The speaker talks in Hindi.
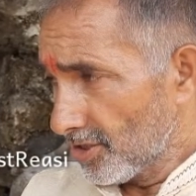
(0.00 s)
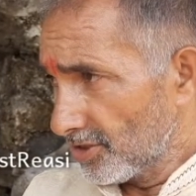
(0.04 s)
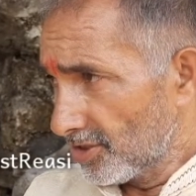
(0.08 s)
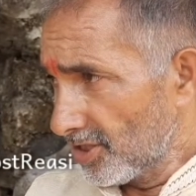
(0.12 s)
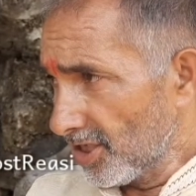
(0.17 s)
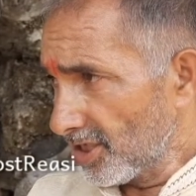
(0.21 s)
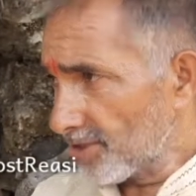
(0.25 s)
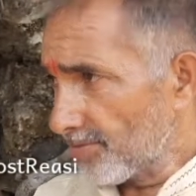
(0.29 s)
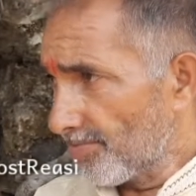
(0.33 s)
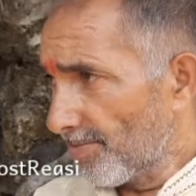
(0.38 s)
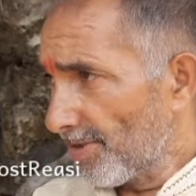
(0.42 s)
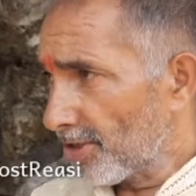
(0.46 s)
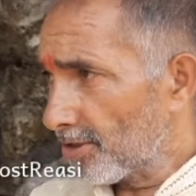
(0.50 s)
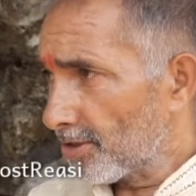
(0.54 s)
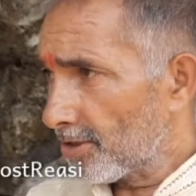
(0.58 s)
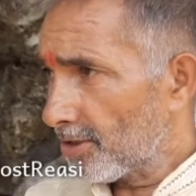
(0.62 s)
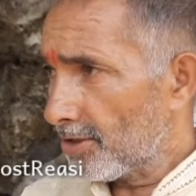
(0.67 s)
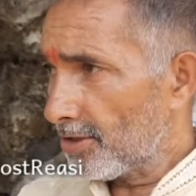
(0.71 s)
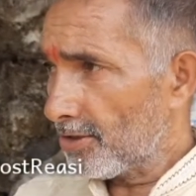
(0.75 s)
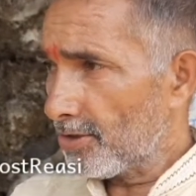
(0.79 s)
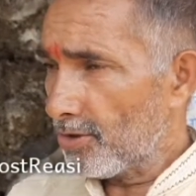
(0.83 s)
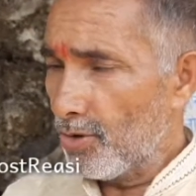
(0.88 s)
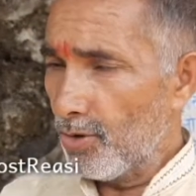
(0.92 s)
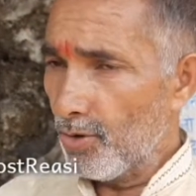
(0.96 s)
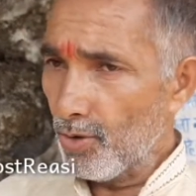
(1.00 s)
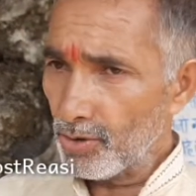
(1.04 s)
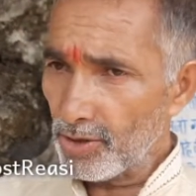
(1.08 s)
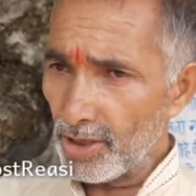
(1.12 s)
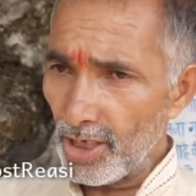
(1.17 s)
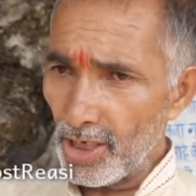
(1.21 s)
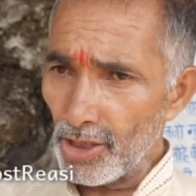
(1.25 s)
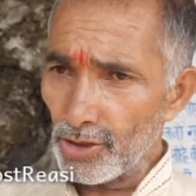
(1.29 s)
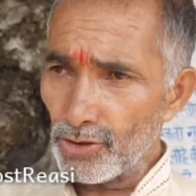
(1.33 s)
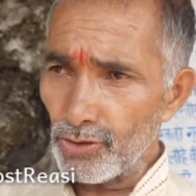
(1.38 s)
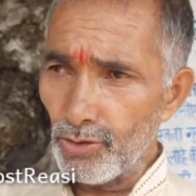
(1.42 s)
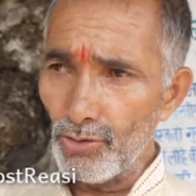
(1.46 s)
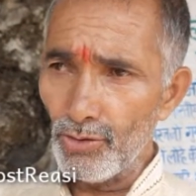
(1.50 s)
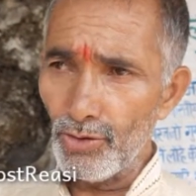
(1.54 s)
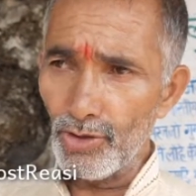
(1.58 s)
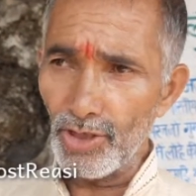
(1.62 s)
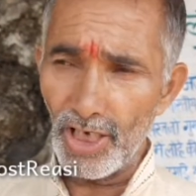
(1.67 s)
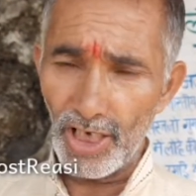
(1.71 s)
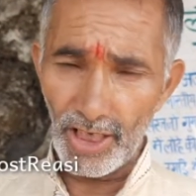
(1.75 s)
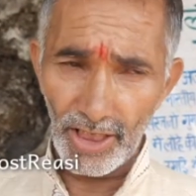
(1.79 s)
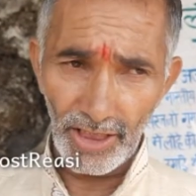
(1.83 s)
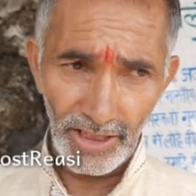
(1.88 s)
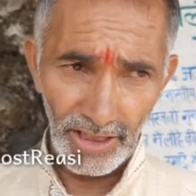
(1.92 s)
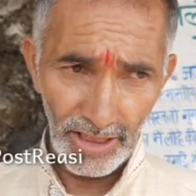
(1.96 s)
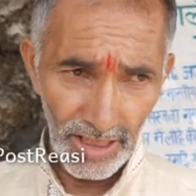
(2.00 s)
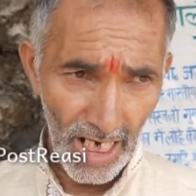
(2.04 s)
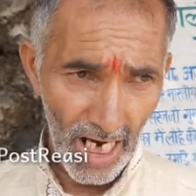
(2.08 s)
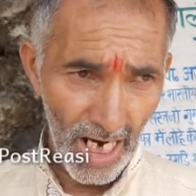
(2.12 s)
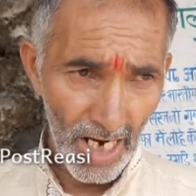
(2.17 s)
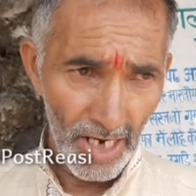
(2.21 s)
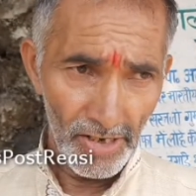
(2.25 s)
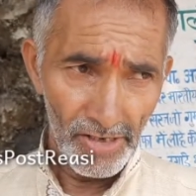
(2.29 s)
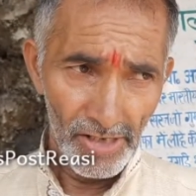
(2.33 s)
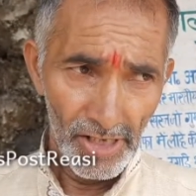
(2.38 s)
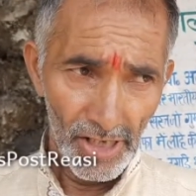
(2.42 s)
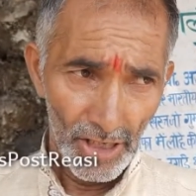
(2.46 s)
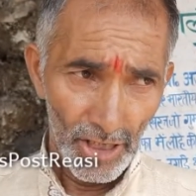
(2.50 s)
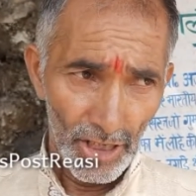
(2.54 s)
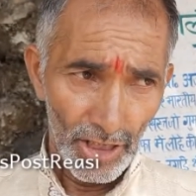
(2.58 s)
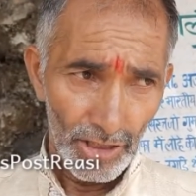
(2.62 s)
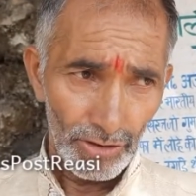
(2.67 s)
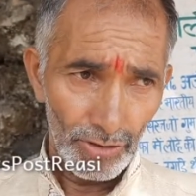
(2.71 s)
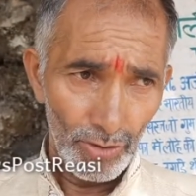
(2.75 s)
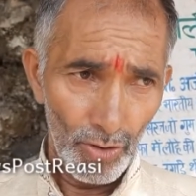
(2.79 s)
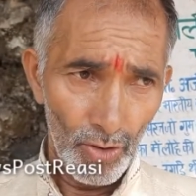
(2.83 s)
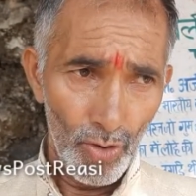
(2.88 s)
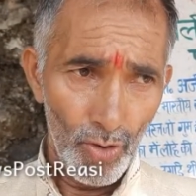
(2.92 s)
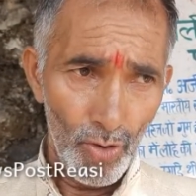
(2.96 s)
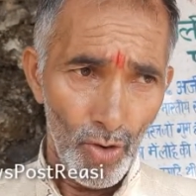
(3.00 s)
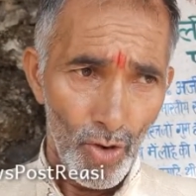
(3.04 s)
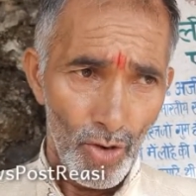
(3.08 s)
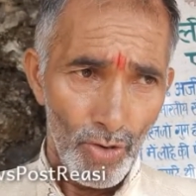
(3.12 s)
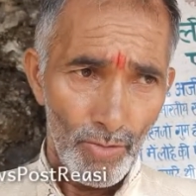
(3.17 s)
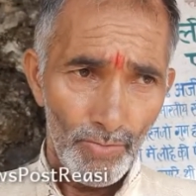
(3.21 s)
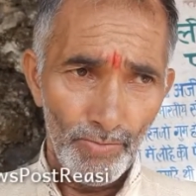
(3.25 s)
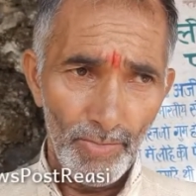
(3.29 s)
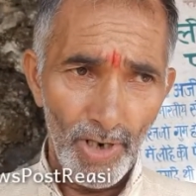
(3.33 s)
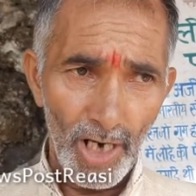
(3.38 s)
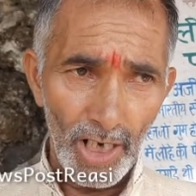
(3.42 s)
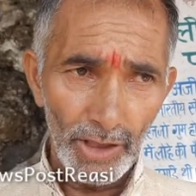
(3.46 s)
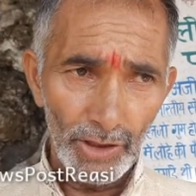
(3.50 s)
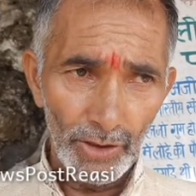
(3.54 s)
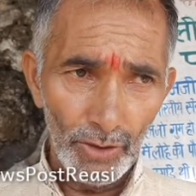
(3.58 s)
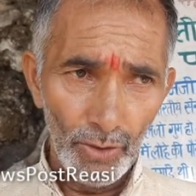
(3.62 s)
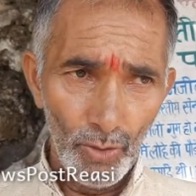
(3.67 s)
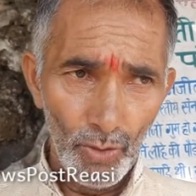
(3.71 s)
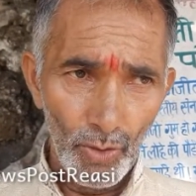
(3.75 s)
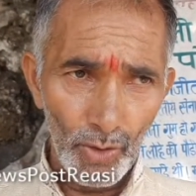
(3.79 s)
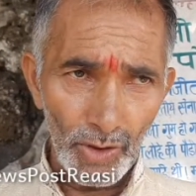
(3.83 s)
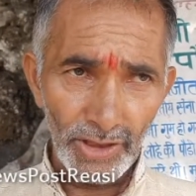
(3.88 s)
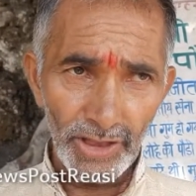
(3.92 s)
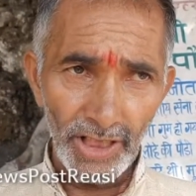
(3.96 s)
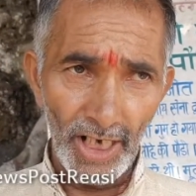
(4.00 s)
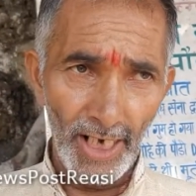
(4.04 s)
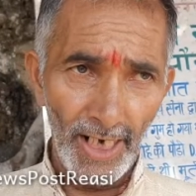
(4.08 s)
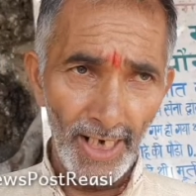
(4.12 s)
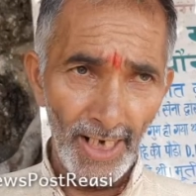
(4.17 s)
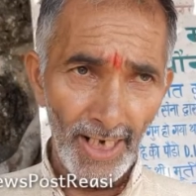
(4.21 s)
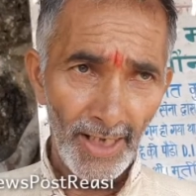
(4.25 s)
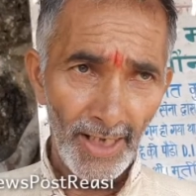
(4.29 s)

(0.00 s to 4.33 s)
जिस पर खोदना शुरू कर दिया तो मजदूर से